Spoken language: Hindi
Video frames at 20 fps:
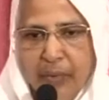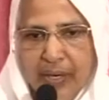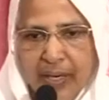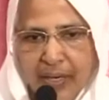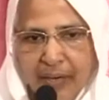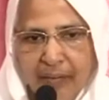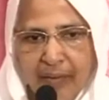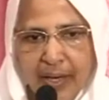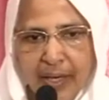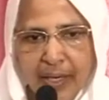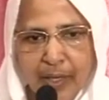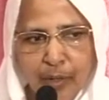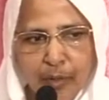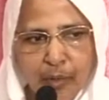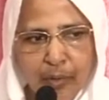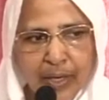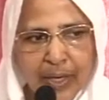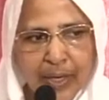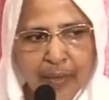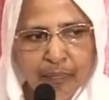पढ़ने वाले
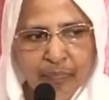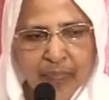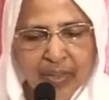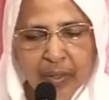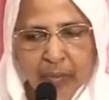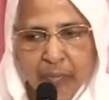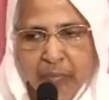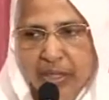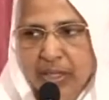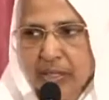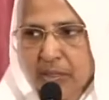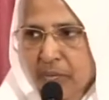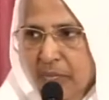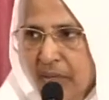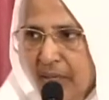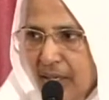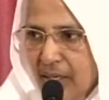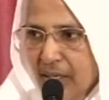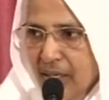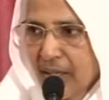लोग हैं बीच
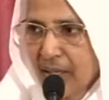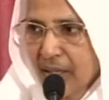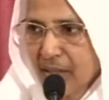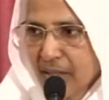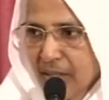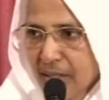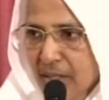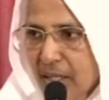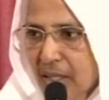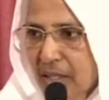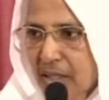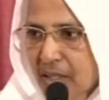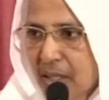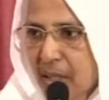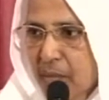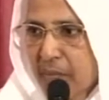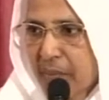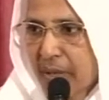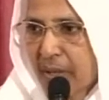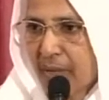में दस
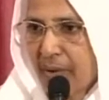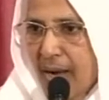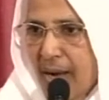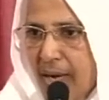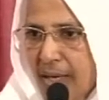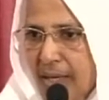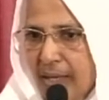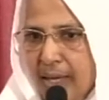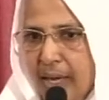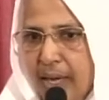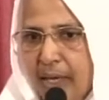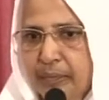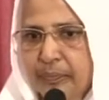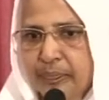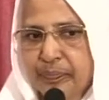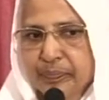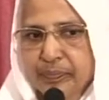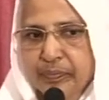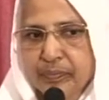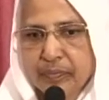लक्षण पर्व आ गया
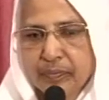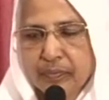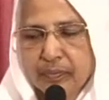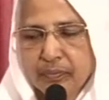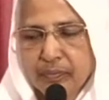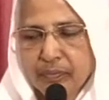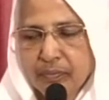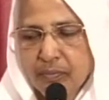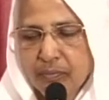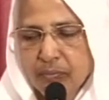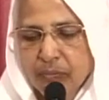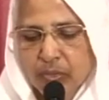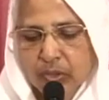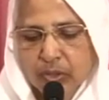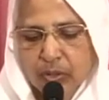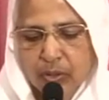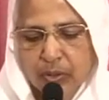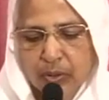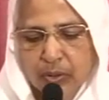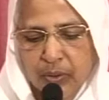
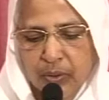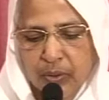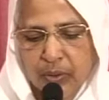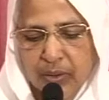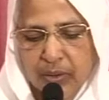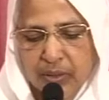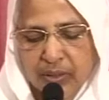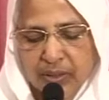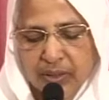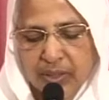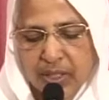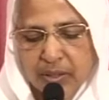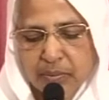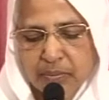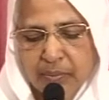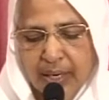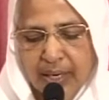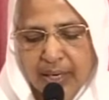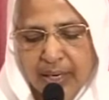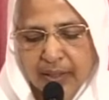तो दस
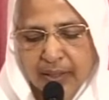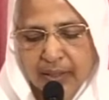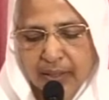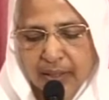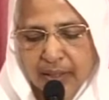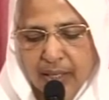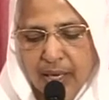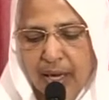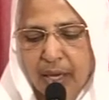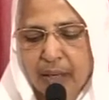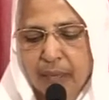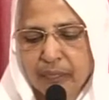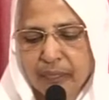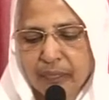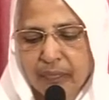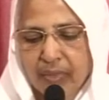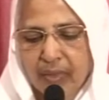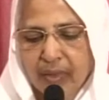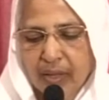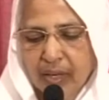बारह दिन का
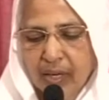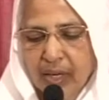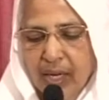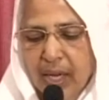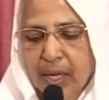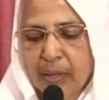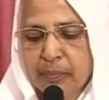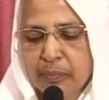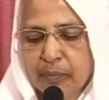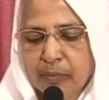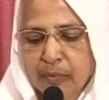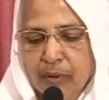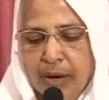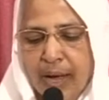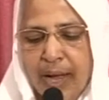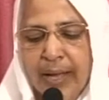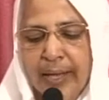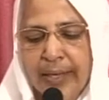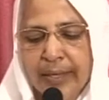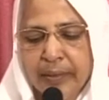गैप
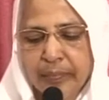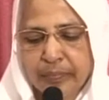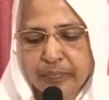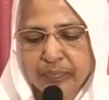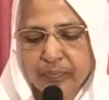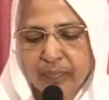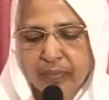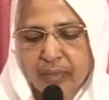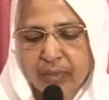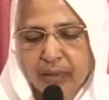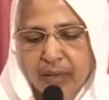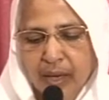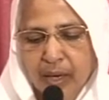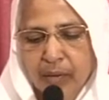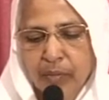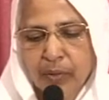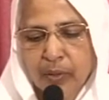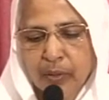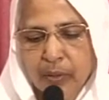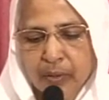हुआ है
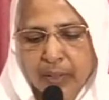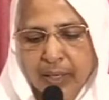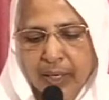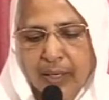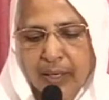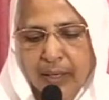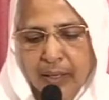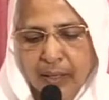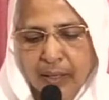हम लोग कल